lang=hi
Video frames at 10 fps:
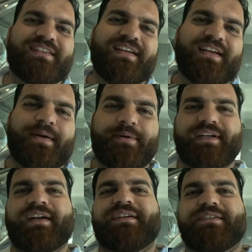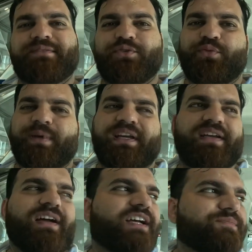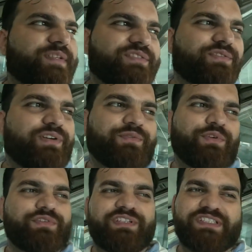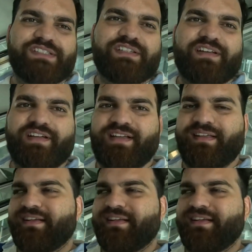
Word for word: और अटलांटिस में घूमेंगे आसपास थोड़ा फ़ोटो सेशन चलेगा